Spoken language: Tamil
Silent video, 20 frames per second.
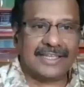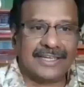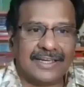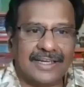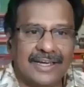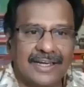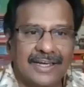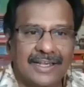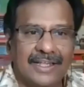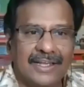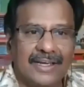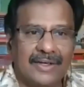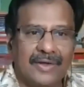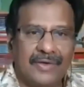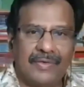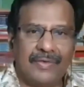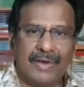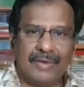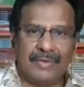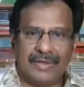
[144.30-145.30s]
சார் நான்
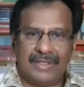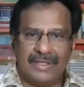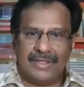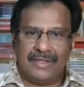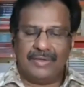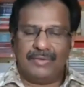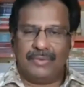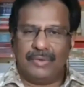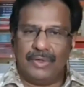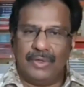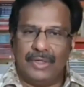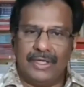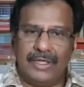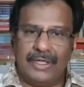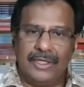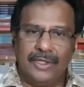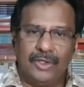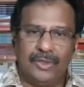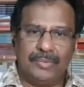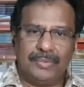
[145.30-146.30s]
ஏற்கனவே வந்து
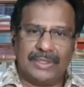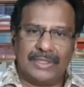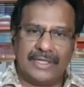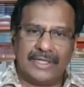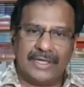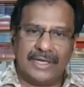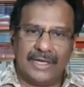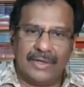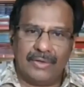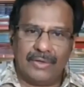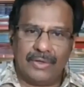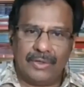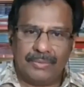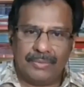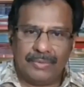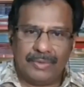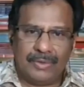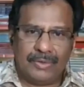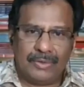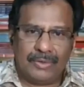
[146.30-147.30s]
இந்து பத்திரிகையில்
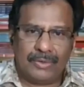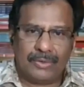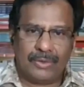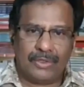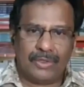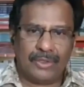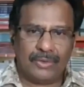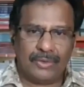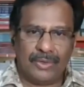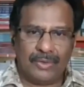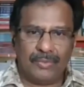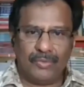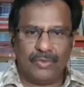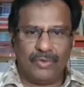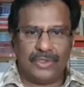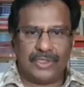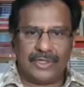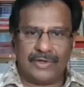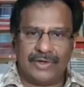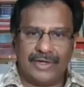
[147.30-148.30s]
தொடர்ந்து ஒரு
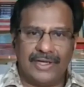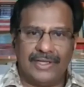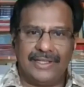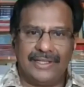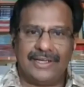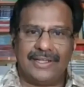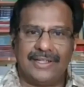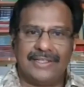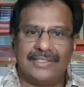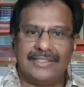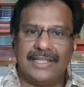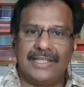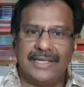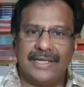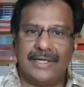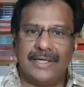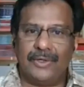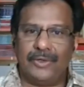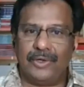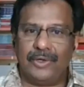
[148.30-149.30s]
மூணு தடவை எழுதியிருக்கேன் இந்த
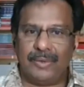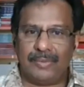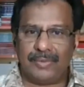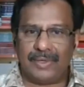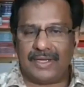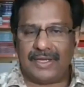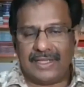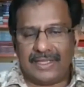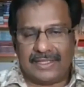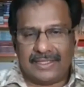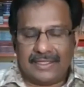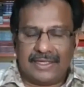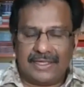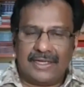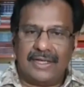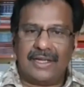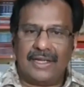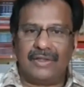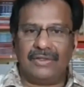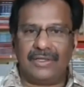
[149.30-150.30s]
செயற்கை நுழைவு பற்றி அந்த
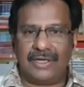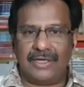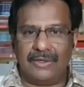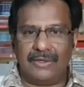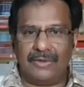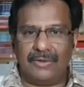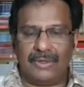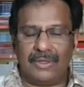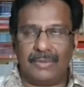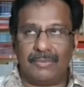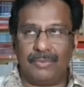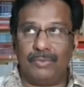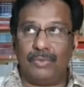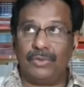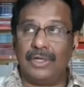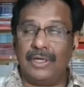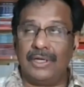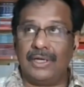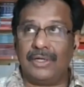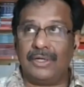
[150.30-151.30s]
ரெண்டாவது கட்டு
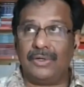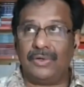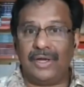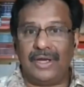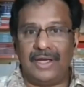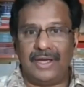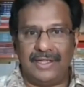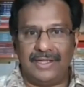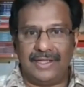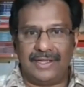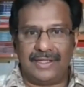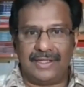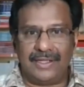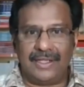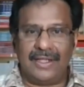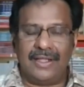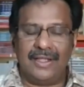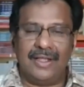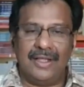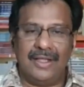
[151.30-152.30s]
முதல் கட்டுரையில் எழுதியிருந்தேன்